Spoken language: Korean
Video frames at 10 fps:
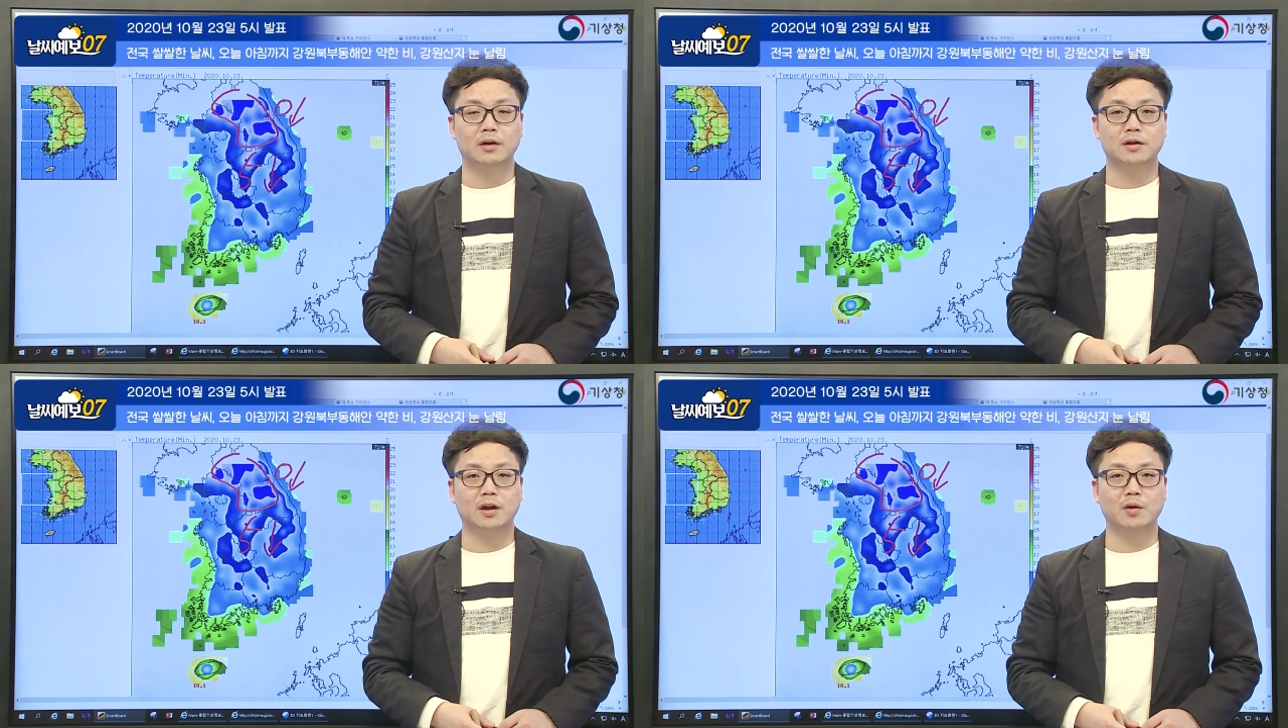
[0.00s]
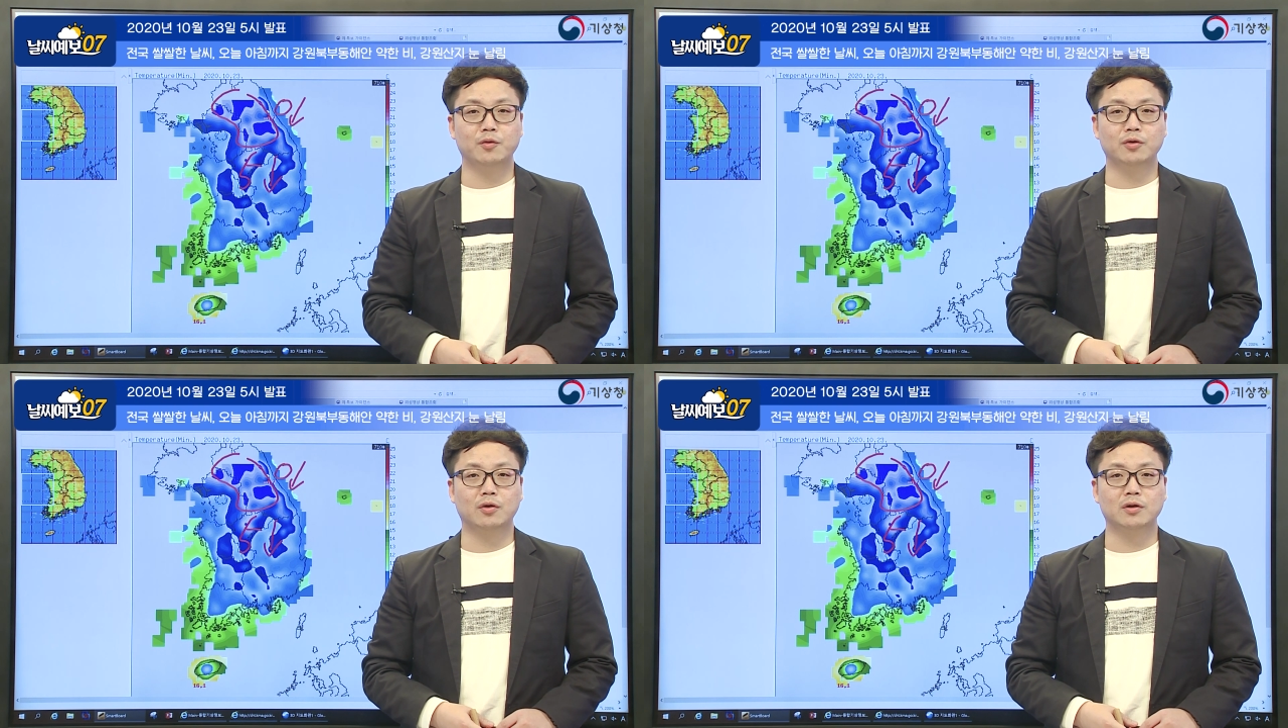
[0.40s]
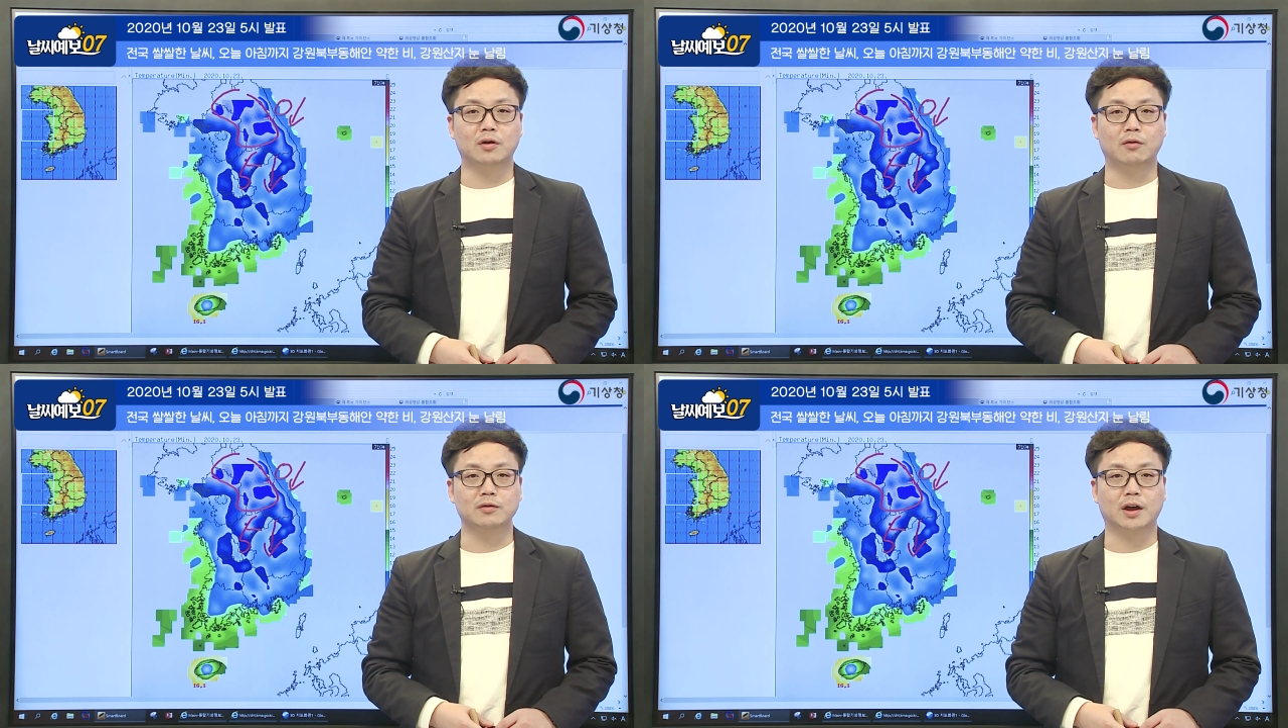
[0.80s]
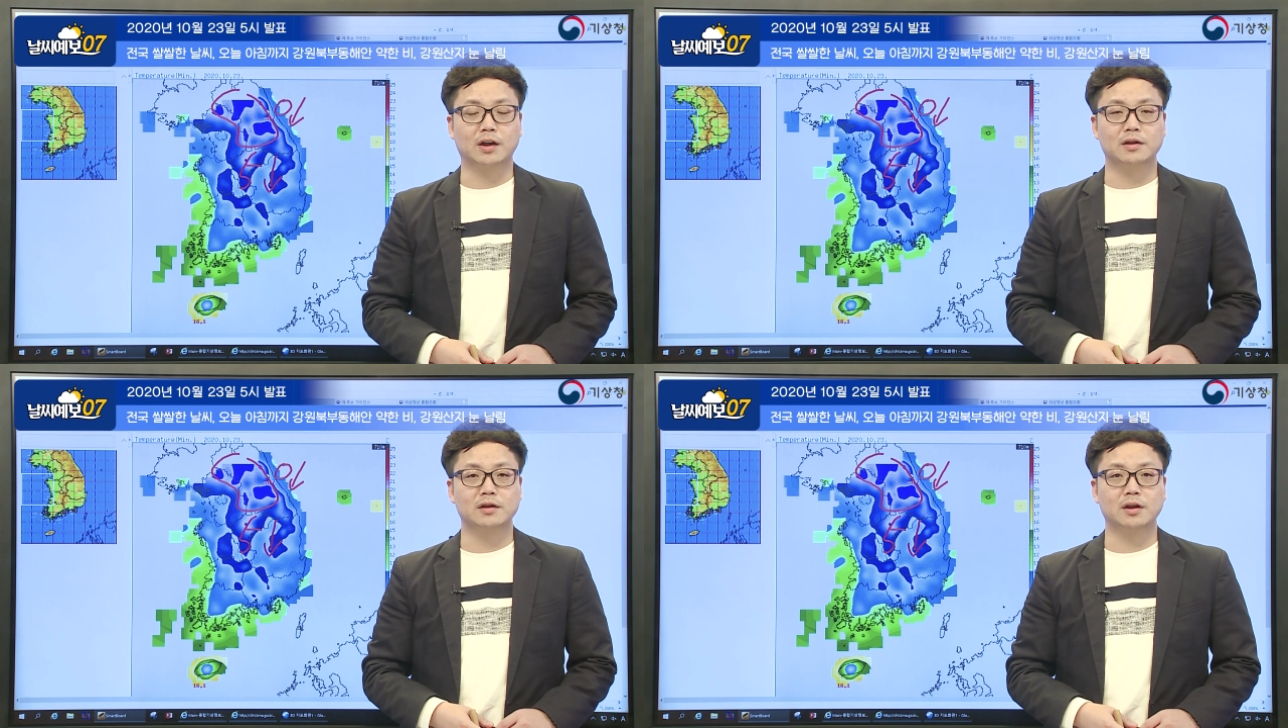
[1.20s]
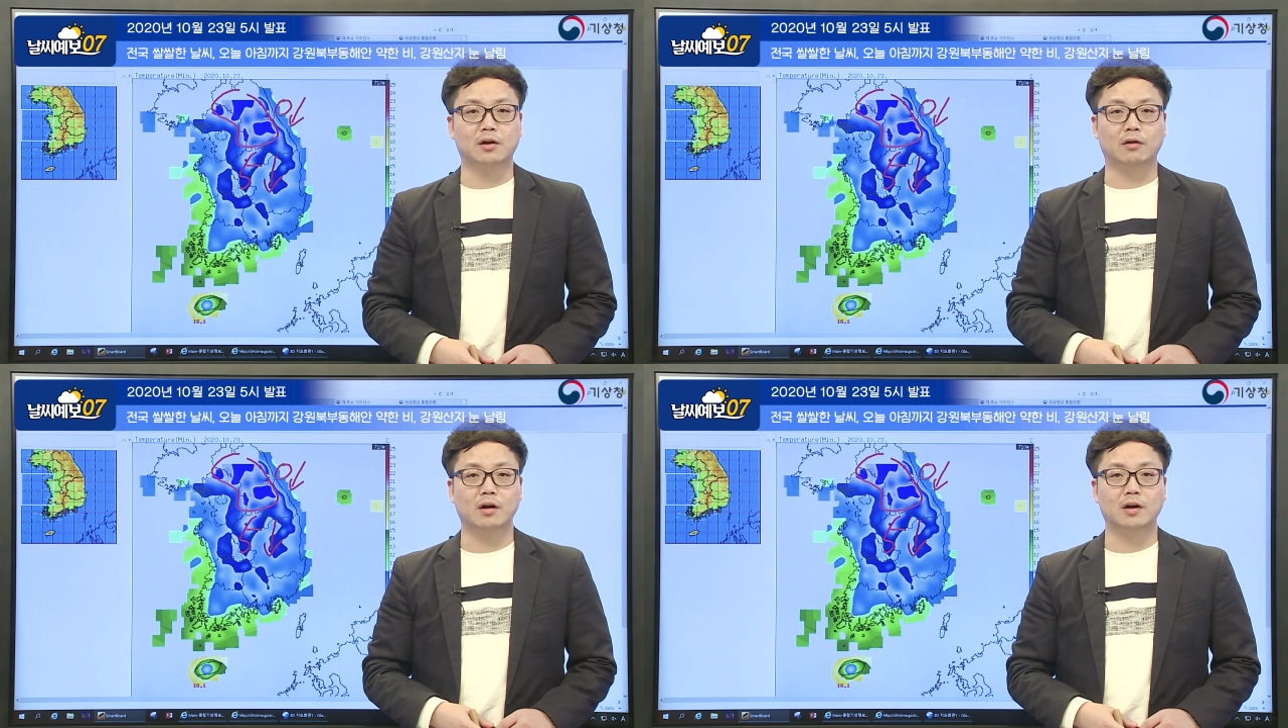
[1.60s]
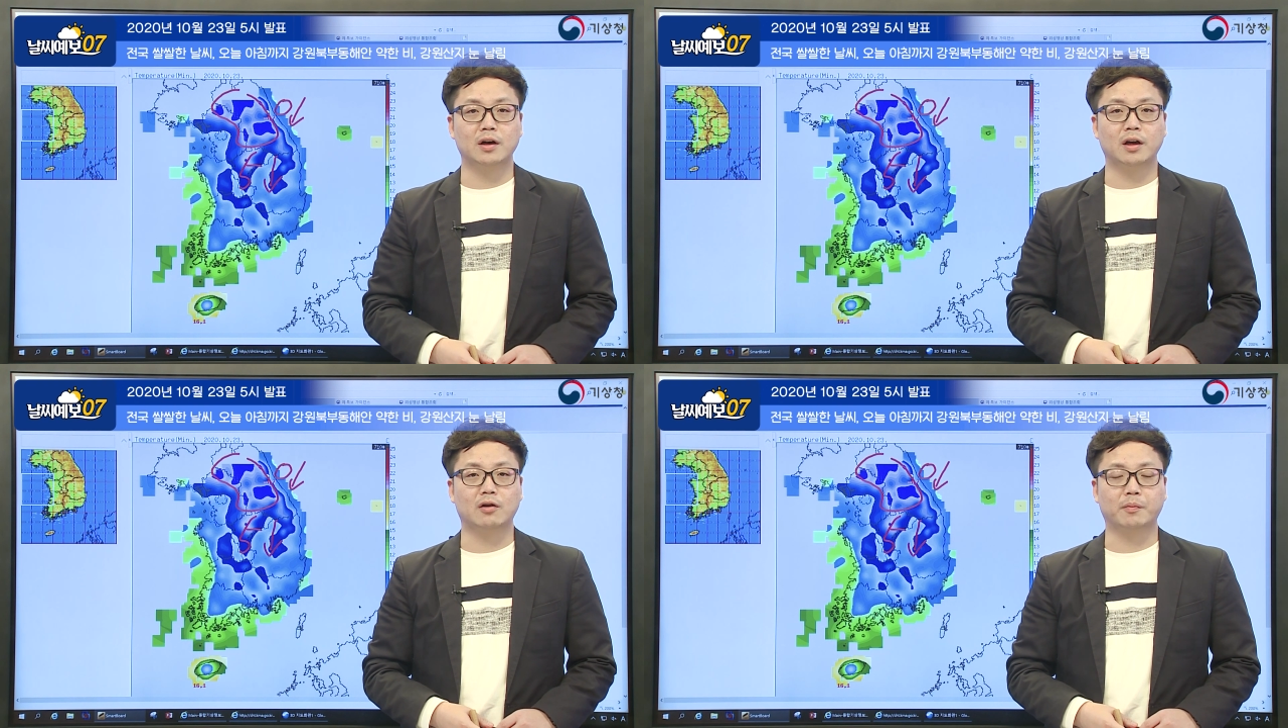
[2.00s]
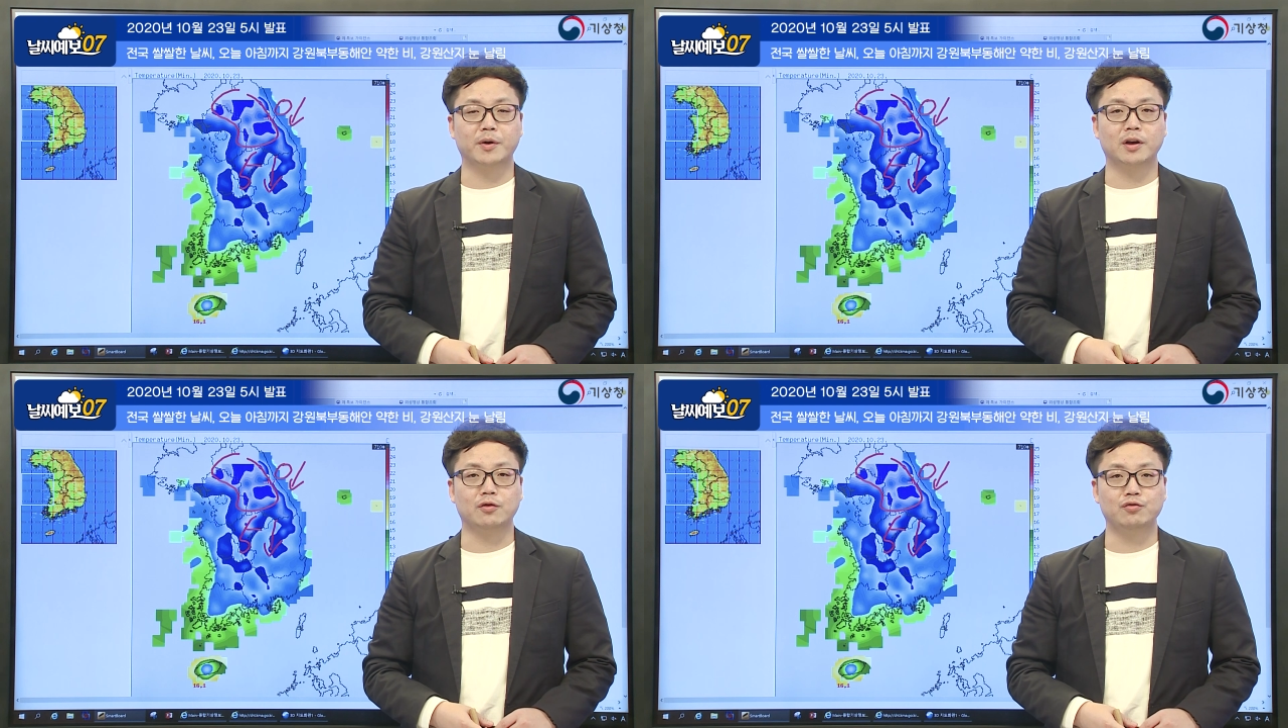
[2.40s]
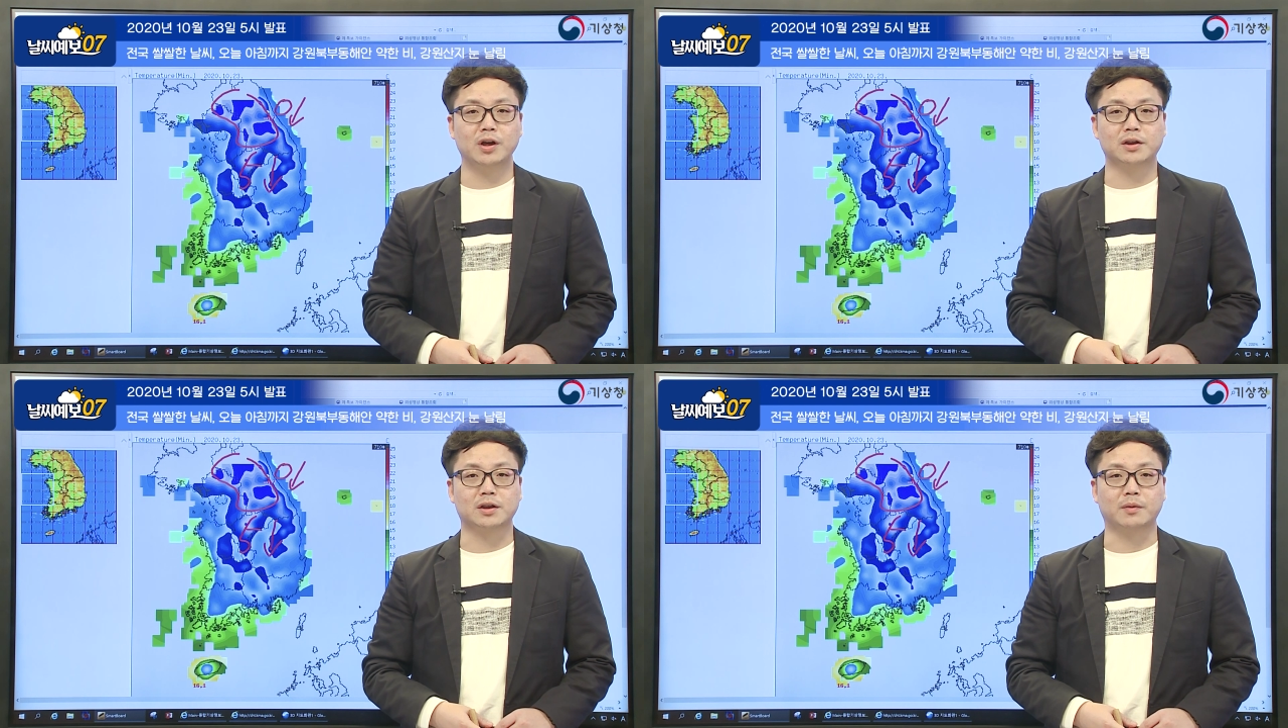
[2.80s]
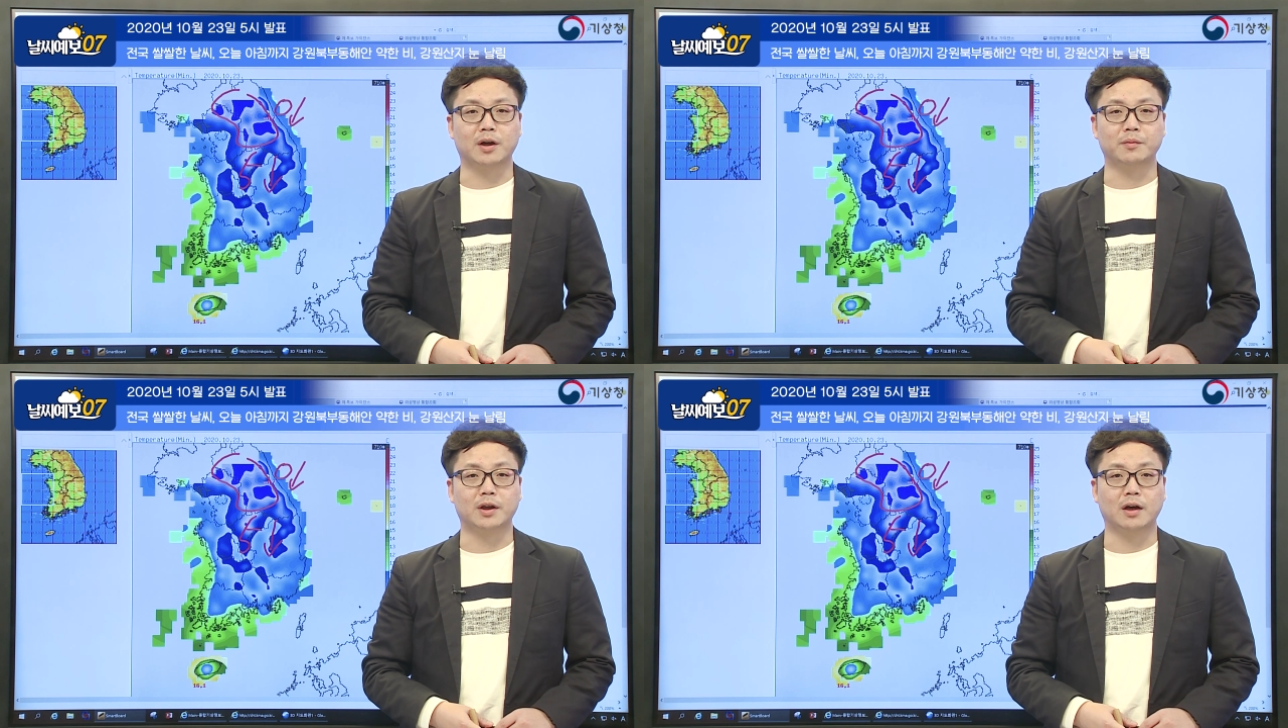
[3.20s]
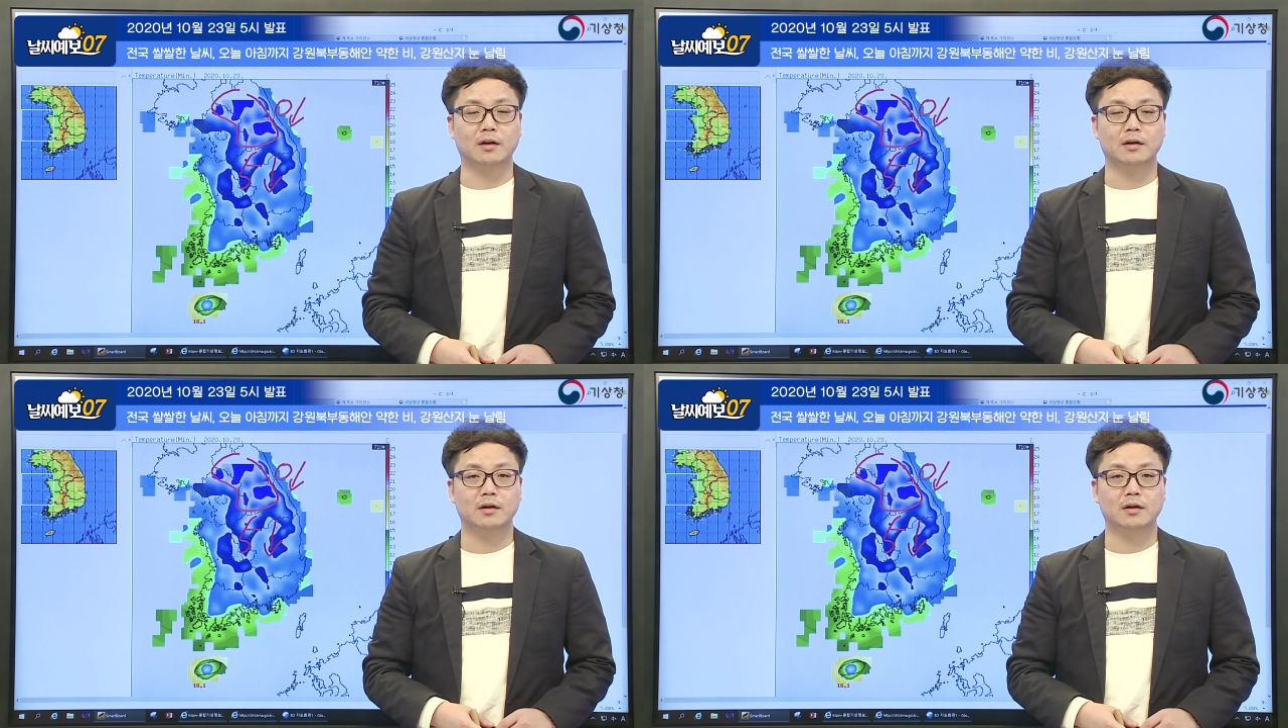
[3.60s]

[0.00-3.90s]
체감 온도는 더욱 낮겠으니 건강관리에 각별히 유의하시기 바랍니다.